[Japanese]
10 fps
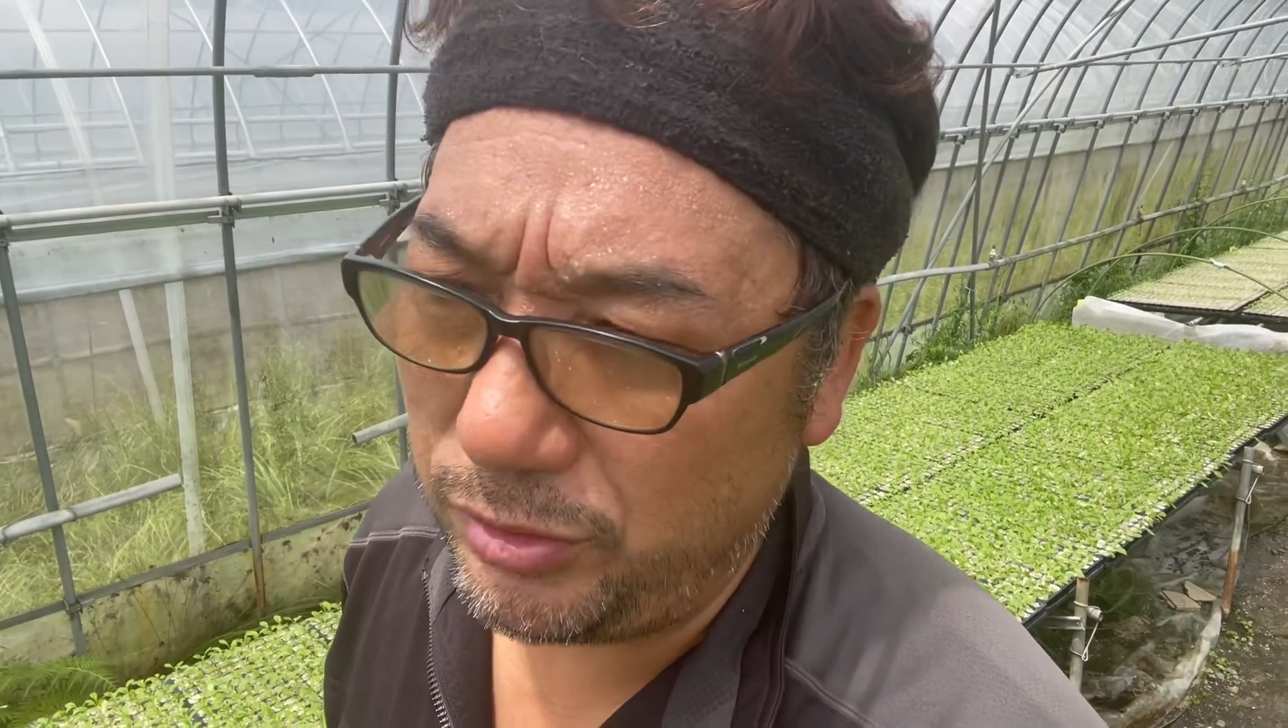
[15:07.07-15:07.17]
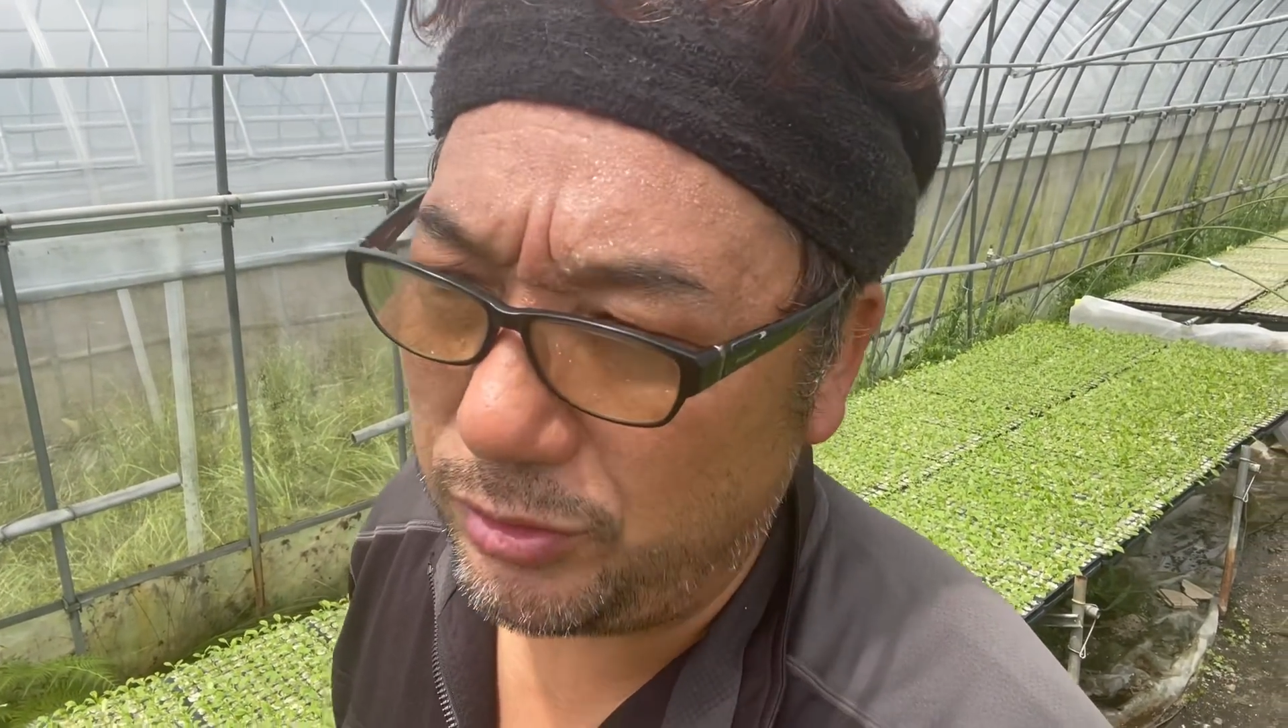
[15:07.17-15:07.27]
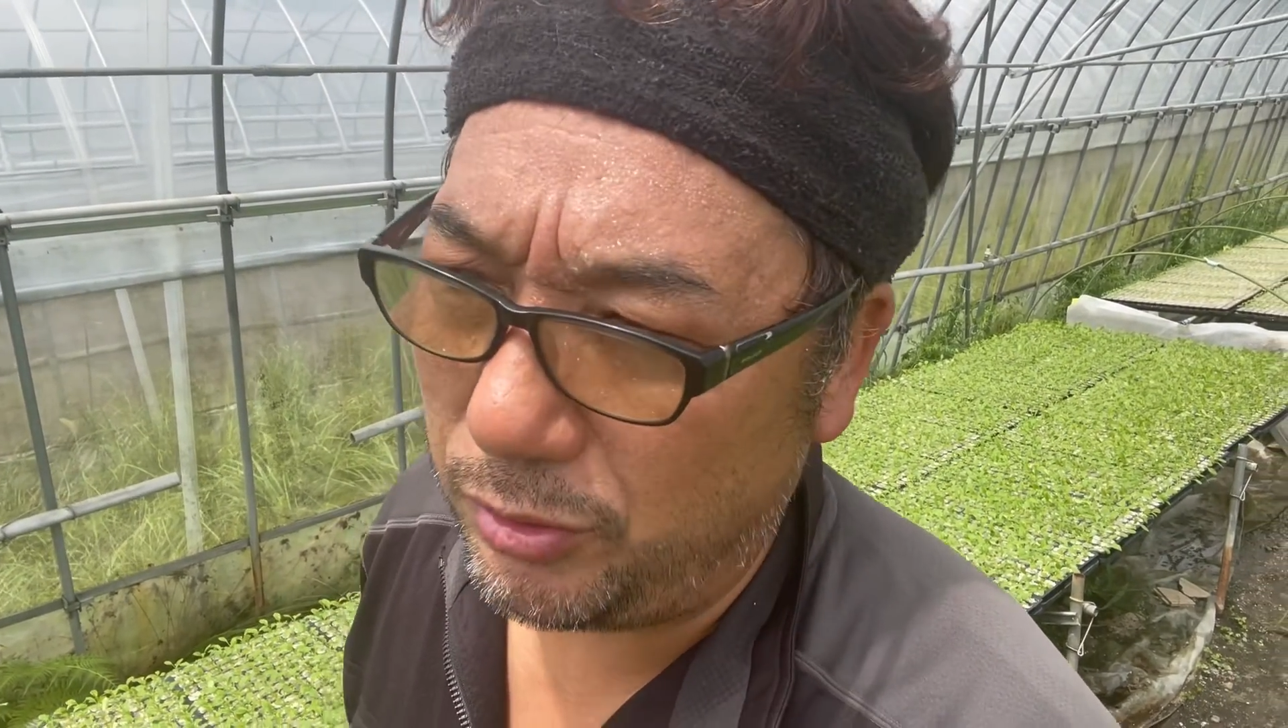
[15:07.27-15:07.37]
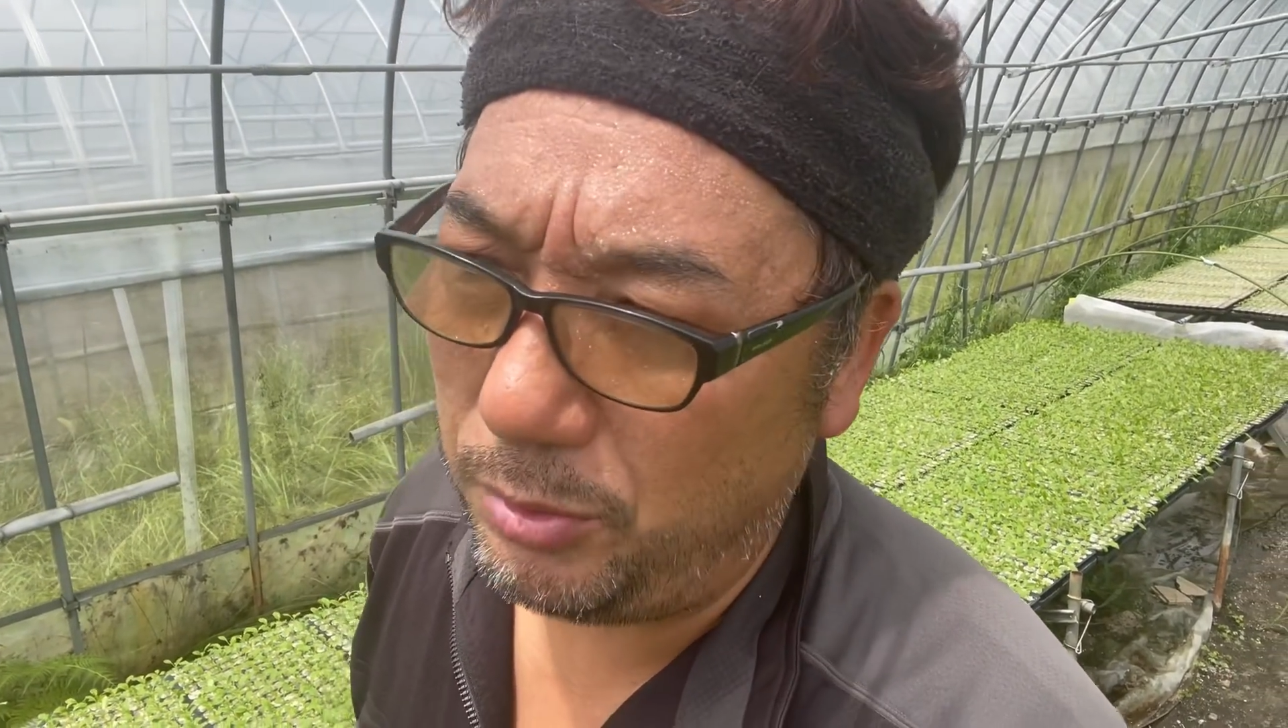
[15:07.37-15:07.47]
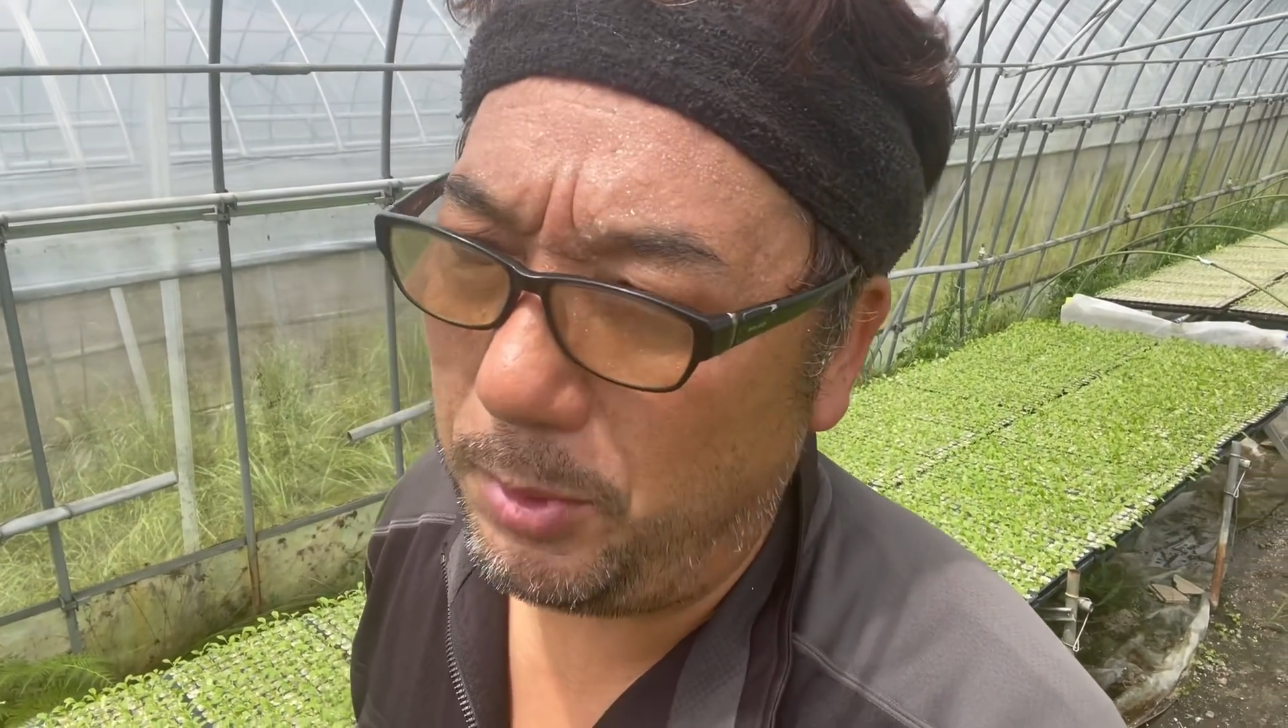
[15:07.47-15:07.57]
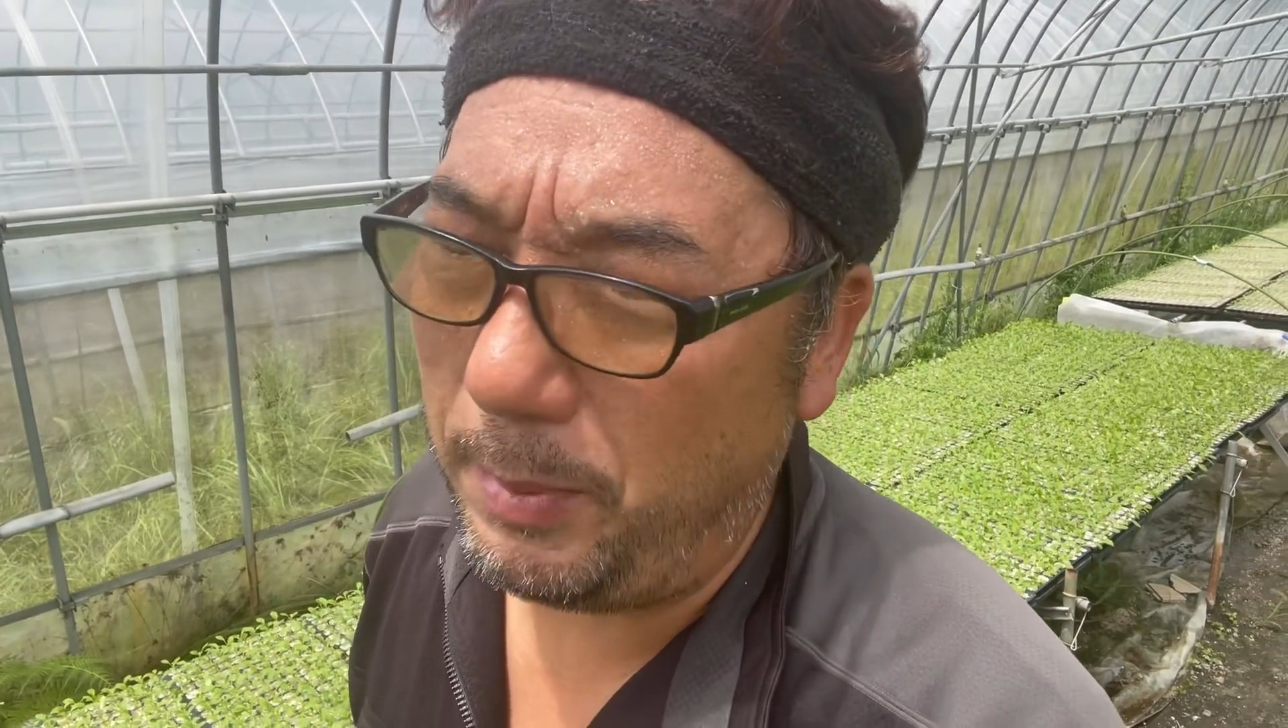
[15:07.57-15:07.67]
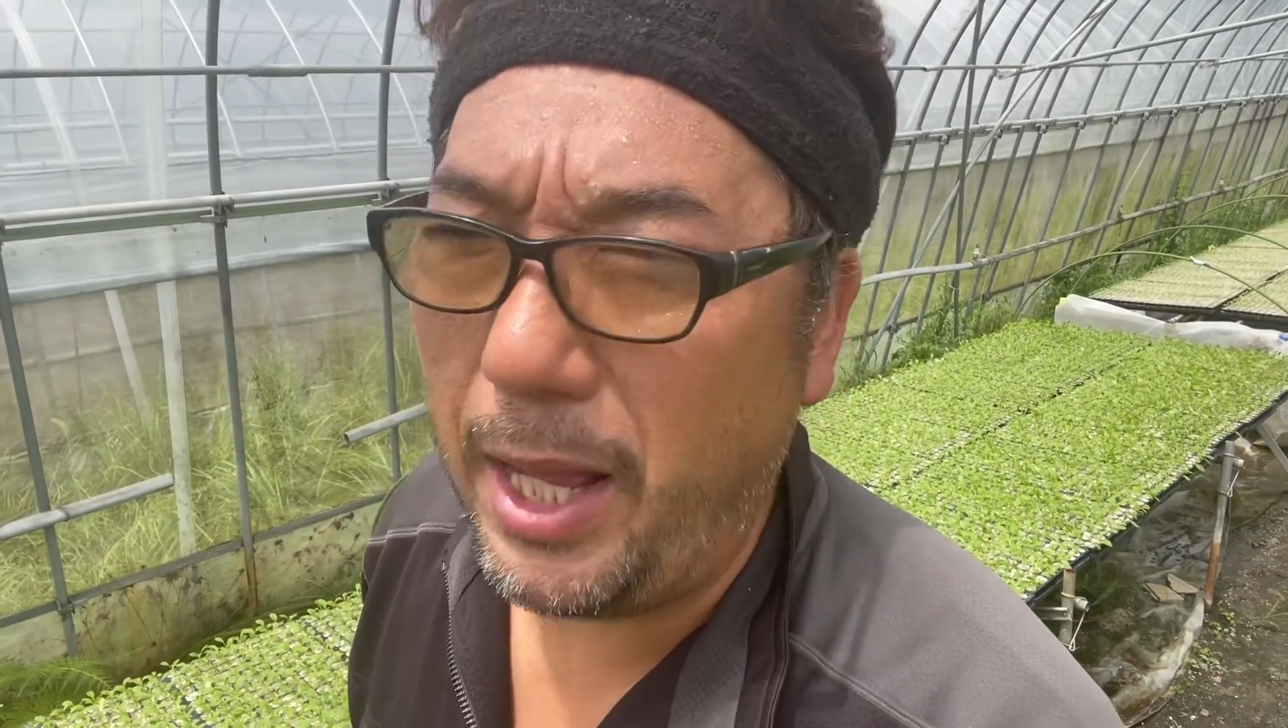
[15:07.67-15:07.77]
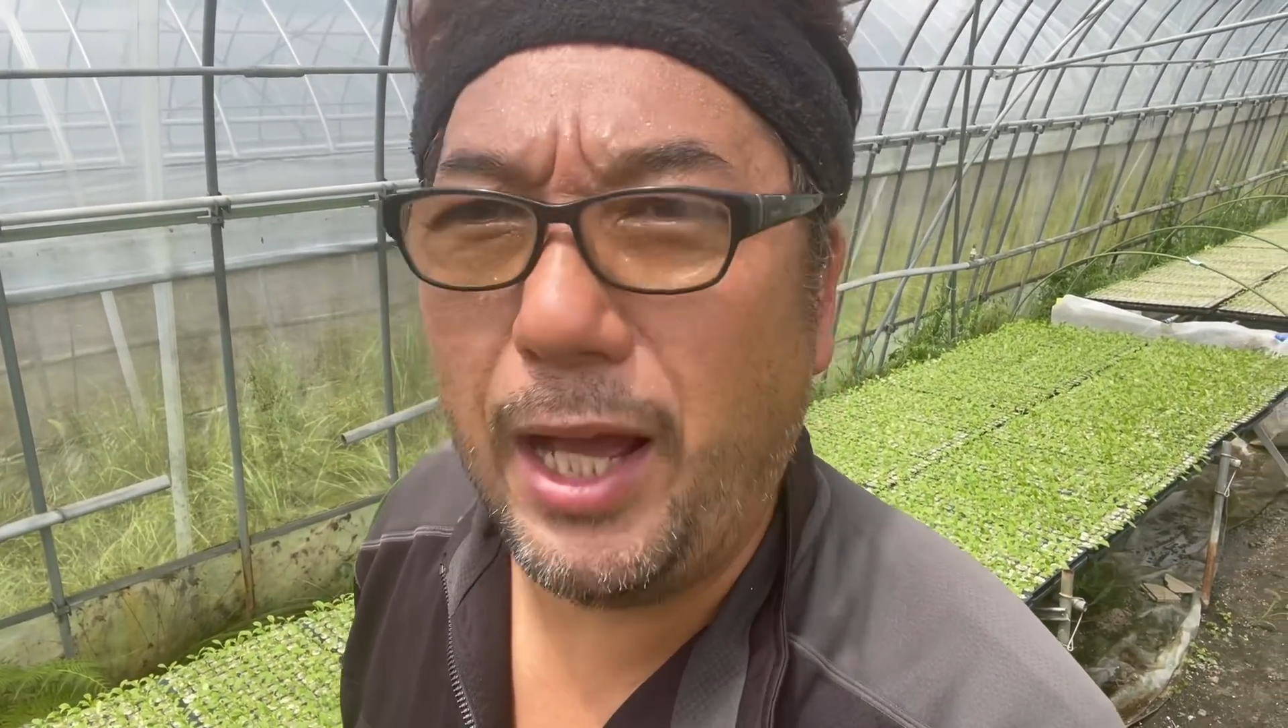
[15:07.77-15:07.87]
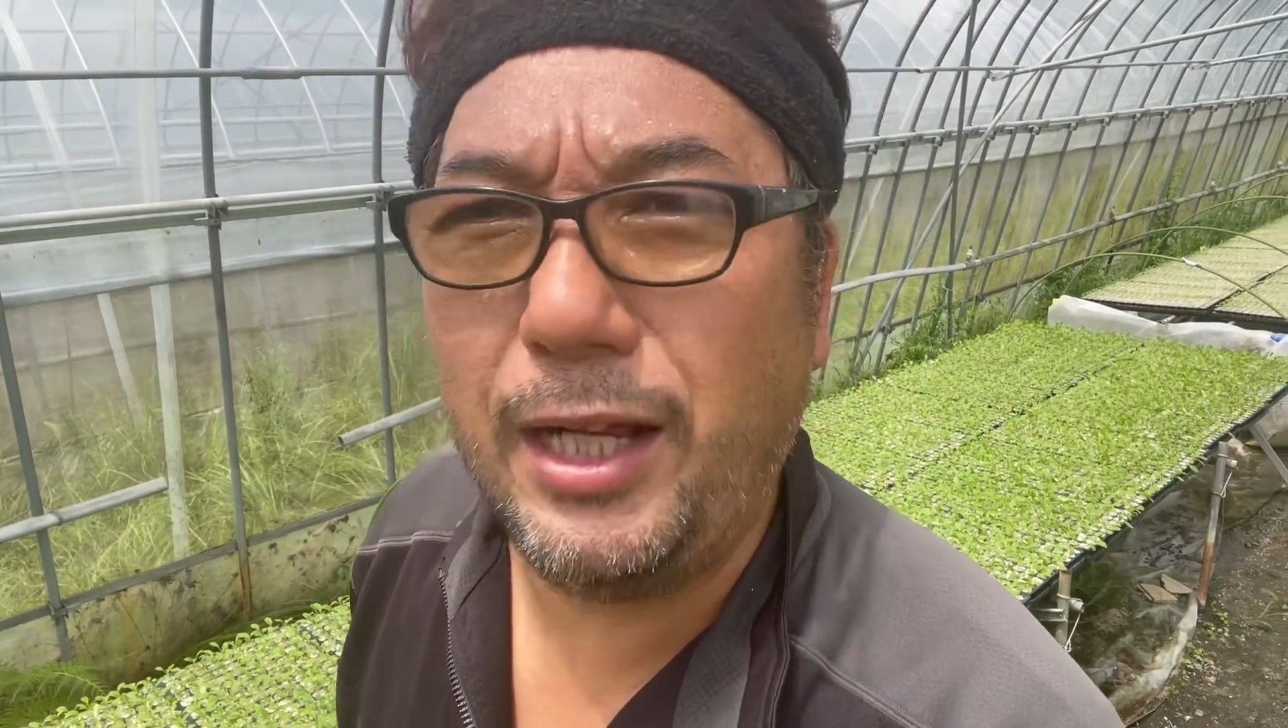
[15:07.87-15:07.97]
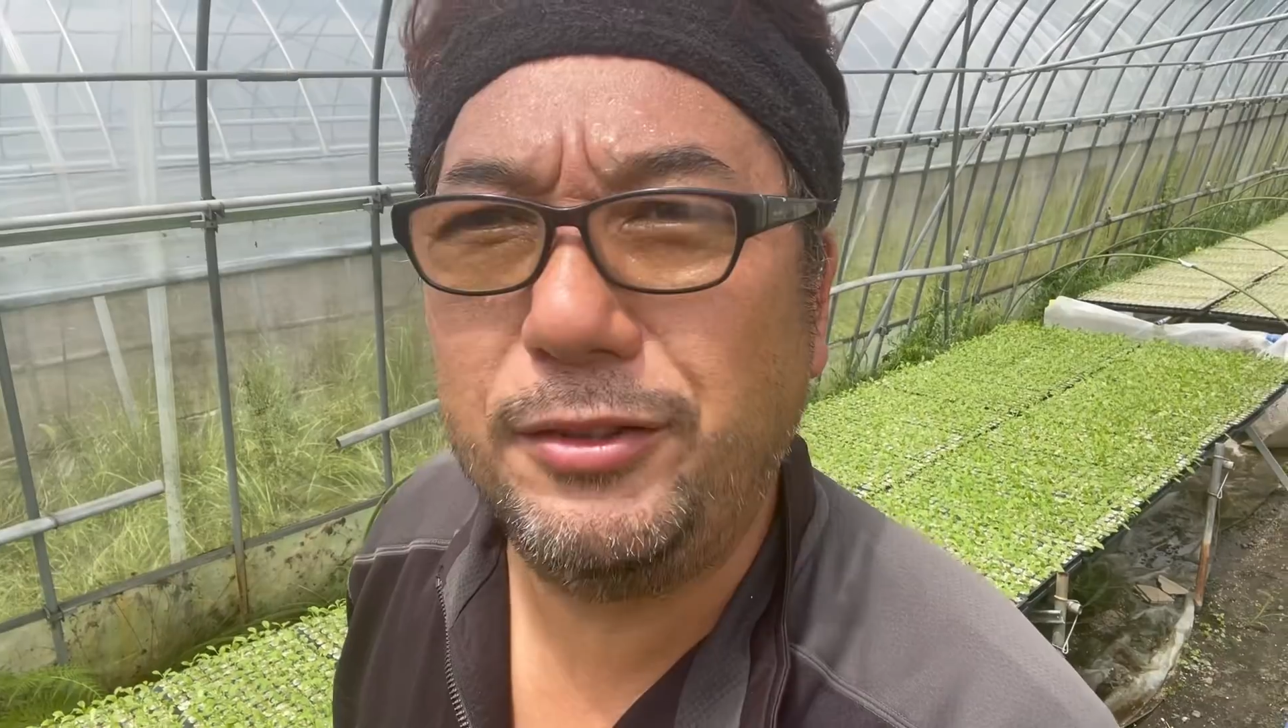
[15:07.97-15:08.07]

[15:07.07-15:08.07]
んそこもまあ